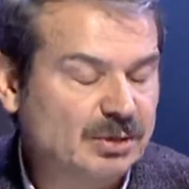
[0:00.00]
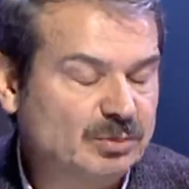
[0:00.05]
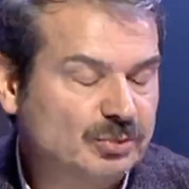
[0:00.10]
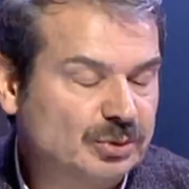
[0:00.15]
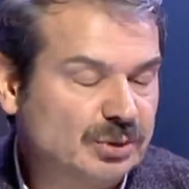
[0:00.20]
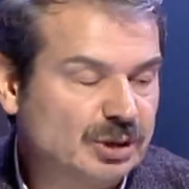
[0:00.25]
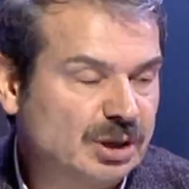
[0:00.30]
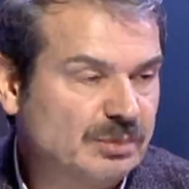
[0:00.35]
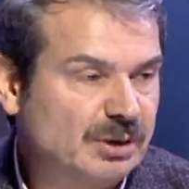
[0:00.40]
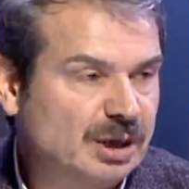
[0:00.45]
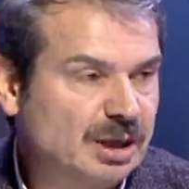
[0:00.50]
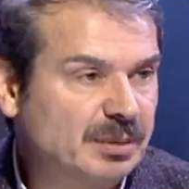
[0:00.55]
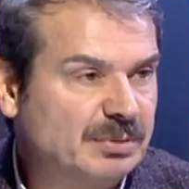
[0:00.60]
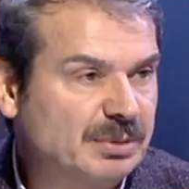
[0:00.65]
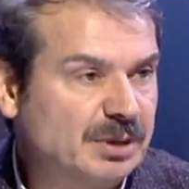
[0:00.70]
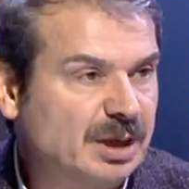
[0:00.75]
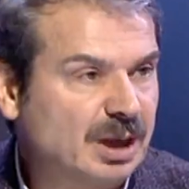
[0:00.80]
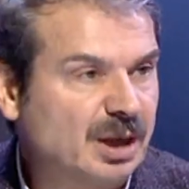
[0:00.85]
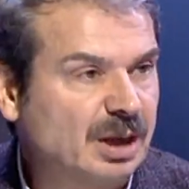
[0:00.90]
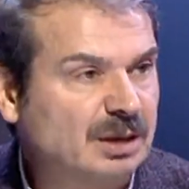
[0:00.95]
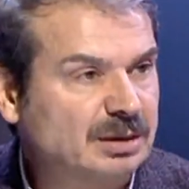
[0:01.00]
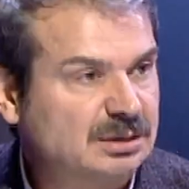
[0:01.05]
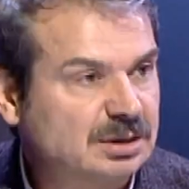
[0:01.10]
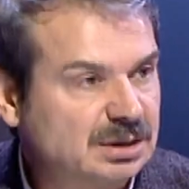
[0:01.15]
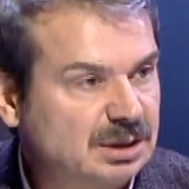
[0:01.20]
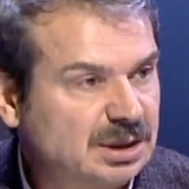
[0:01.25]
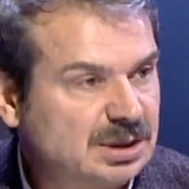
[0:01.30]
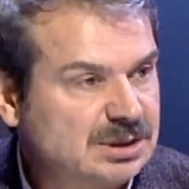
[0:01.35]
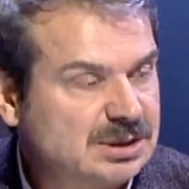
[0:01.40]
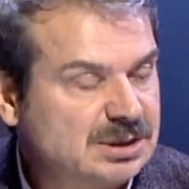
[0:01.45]
Bununla beraber
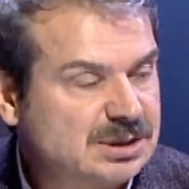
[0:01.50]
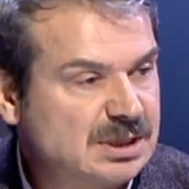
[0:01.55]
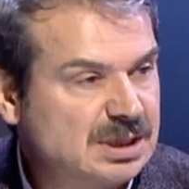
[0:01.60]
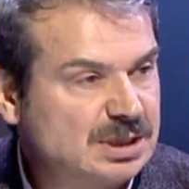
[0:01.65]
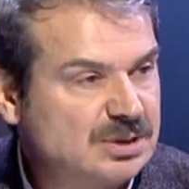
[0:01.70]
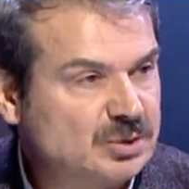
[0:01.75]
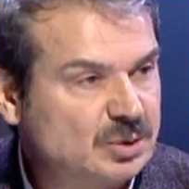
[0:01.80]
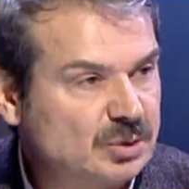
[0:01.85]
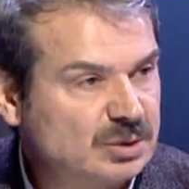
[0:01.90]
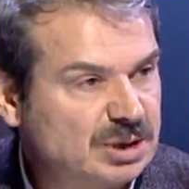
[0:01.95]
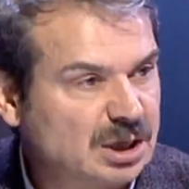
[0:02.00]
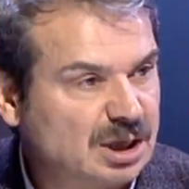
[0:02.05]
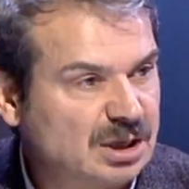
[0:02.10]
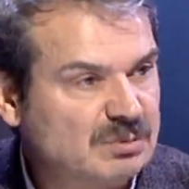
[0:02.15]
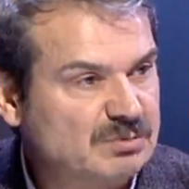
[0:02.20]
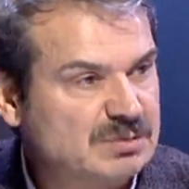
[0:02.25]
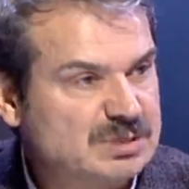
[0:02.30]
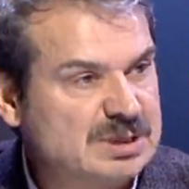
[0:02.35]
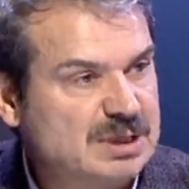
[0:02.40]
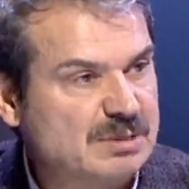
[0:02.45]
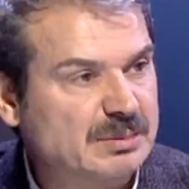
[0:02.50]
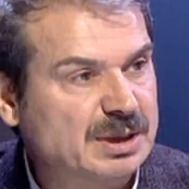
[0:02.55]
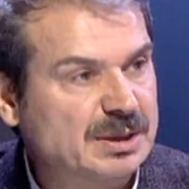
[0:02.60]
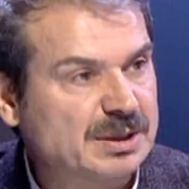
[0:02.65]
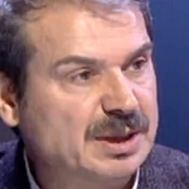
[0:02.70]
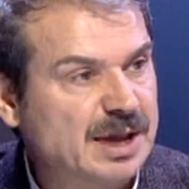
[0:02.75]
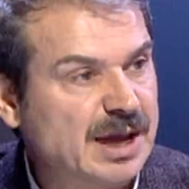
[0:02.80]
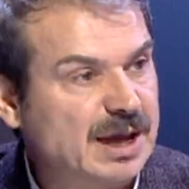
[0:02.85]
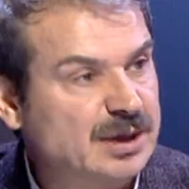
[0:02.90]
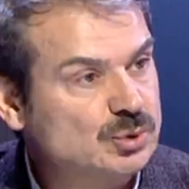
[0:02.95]
altı tesise çok yakın bir
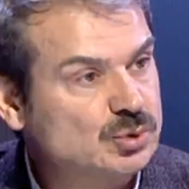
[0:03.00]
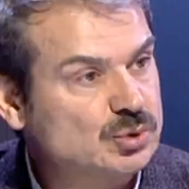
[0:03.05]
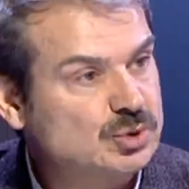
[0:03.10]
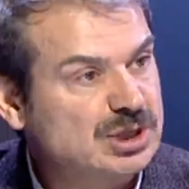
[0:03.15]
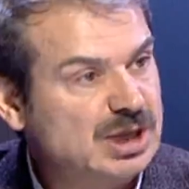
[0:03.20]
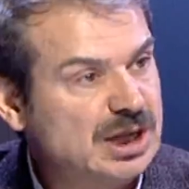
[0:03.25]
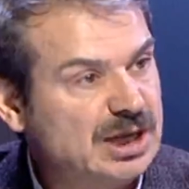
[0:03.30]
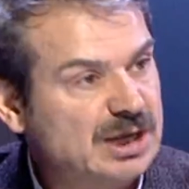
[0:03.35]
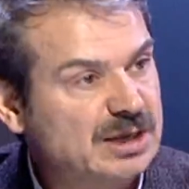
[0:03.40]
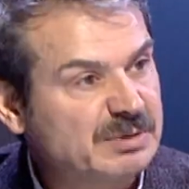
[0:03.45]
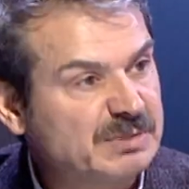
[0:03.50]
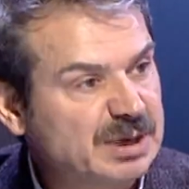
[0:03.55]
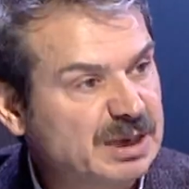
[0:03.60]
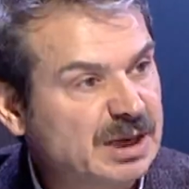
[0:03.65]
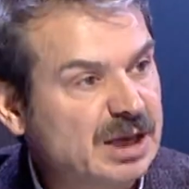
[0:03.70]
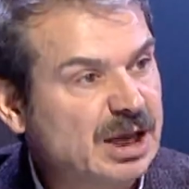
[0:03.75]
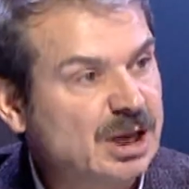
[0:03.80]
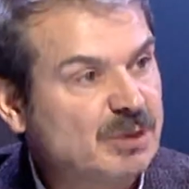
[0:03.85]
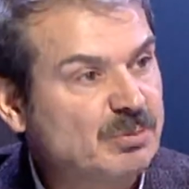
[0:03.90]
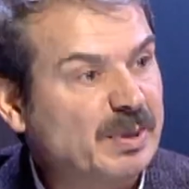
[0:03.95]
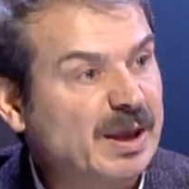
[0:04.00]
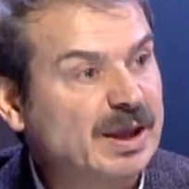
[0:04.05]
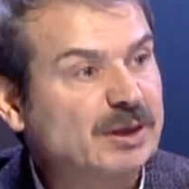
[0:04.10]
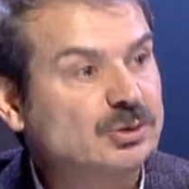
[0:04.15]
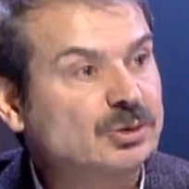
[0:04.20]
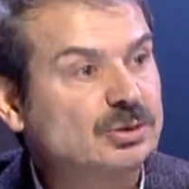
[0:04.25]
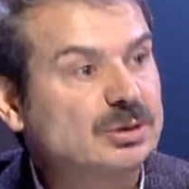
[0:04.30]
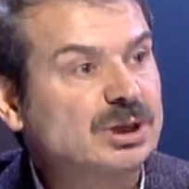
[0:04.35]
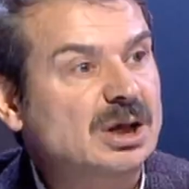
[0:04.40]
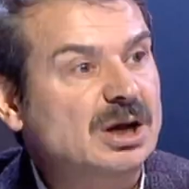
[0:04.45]
zamanda yani yüzde elli bir
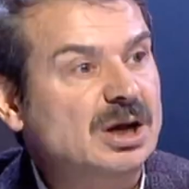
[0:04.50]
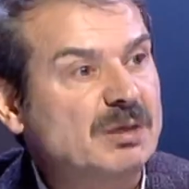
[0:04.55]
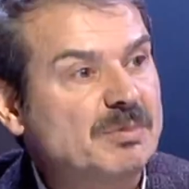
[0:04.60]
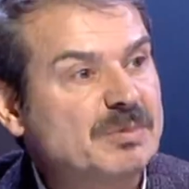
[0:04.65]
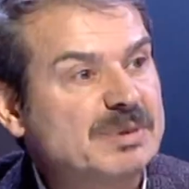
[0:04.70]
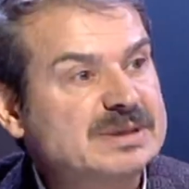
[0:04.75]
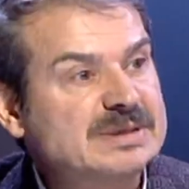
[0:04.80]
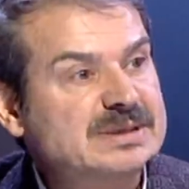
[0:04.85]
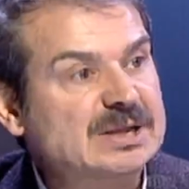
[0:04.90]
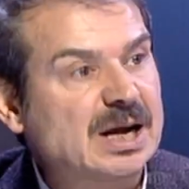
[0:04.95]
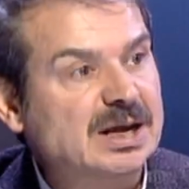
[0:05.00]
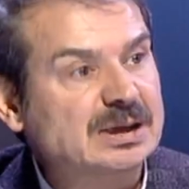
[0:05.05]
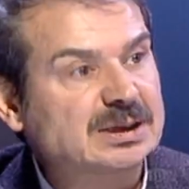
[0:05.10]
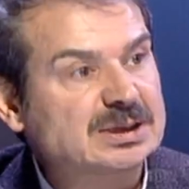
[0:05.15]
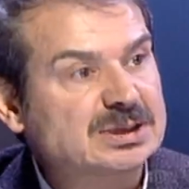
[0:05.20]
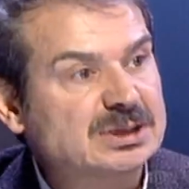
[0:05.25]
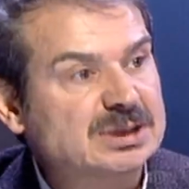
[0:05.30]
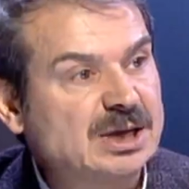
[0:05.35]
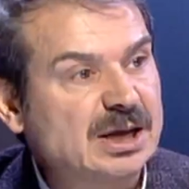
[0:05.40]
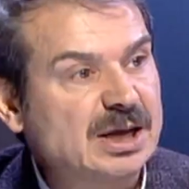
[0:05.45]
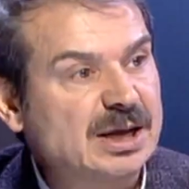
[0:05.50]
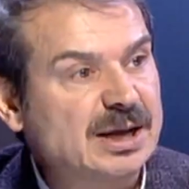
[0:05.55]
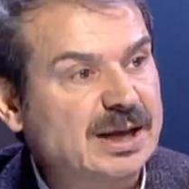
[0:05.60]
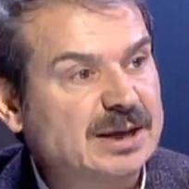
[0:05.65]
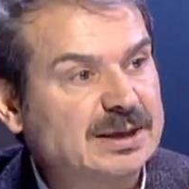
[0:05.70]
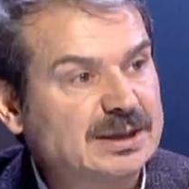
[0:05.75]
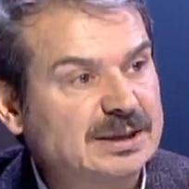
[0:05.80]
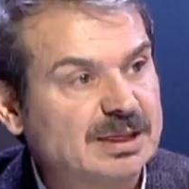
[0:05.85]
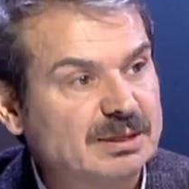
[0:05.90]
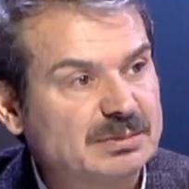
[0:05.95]
Bentonit'te kapasite artışına her
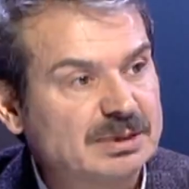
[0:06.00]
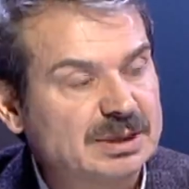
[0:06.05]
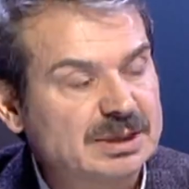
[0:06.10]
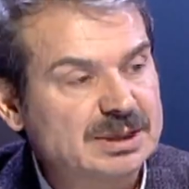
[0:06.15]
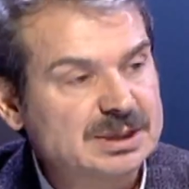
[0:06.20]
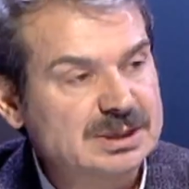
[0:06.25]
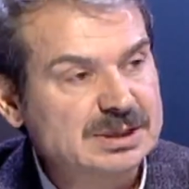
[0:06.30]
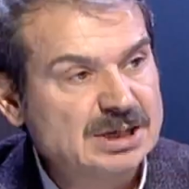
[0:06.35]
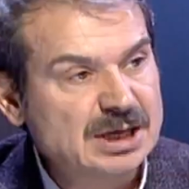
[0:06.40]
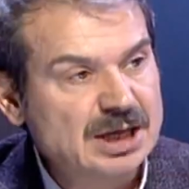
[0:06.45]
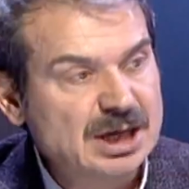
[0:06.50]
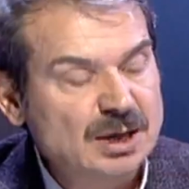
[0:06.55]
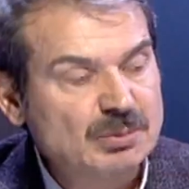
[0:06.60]
an gidebiliriz.